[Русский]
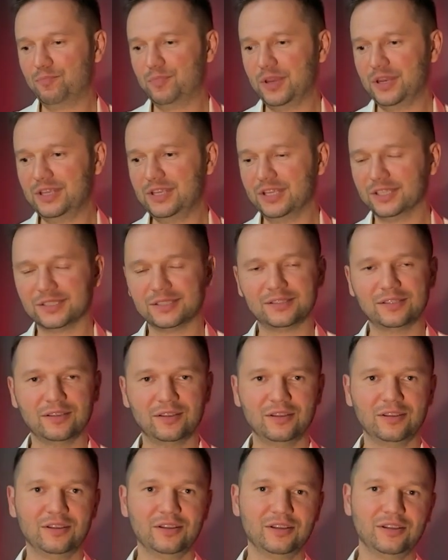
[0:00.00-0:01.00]
переезд
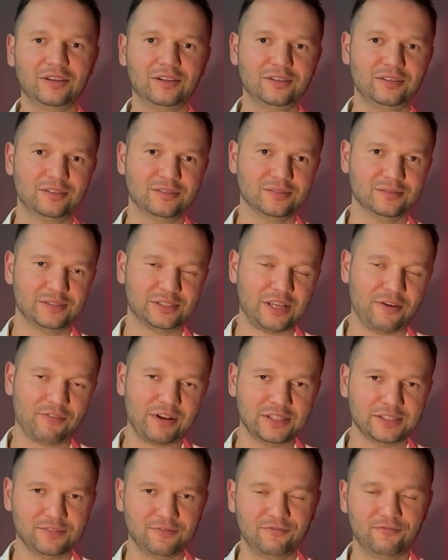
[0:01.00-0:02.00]
э, с
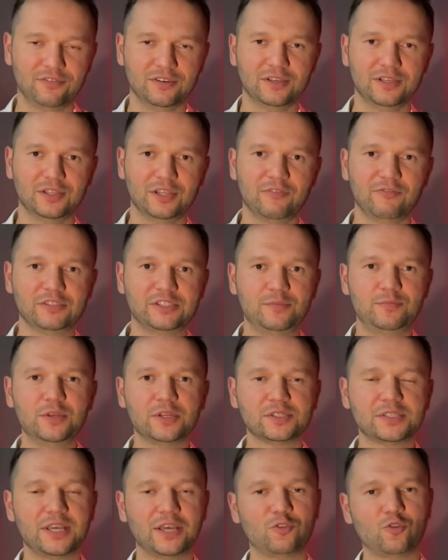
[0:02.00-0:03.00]
Кавказа в
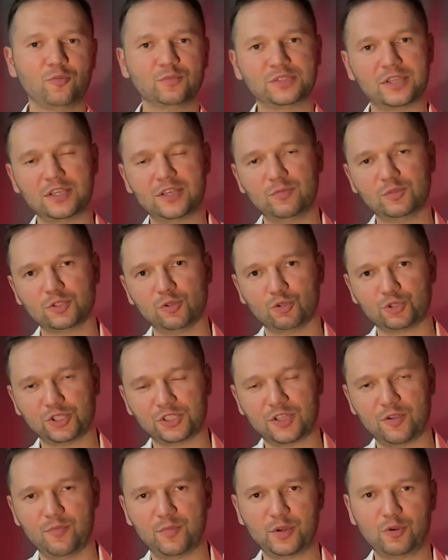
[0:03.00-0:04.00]
Новосибирск и о том, с какими
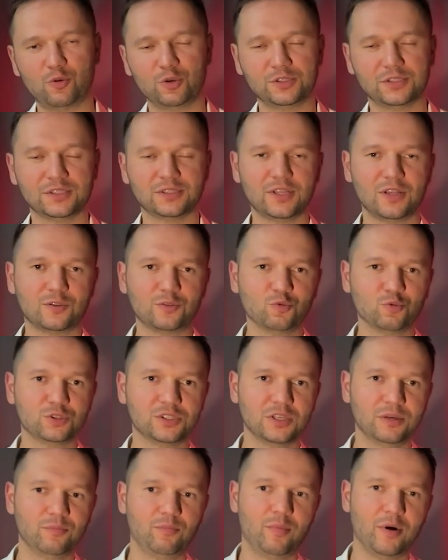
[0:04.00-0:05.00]
сложностями приходится
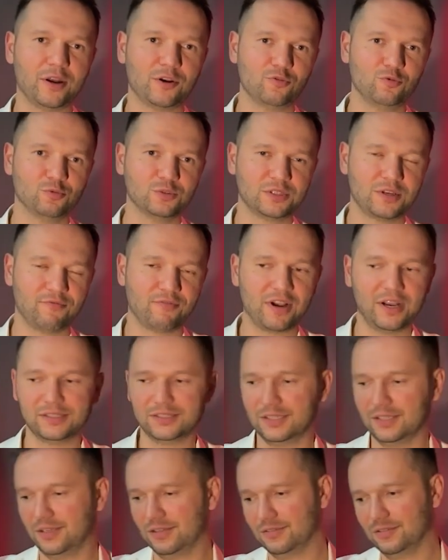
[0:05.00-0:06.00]
столкнуться парню с
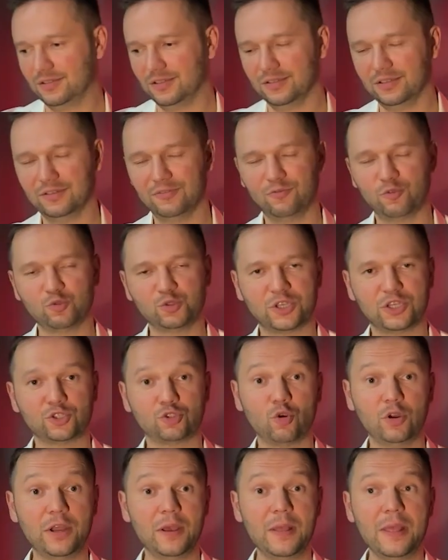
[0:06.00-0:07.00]
Кавказа э, в русской
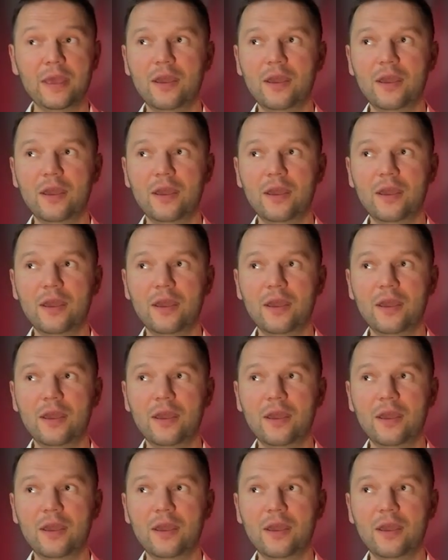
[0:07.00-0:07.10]
школе.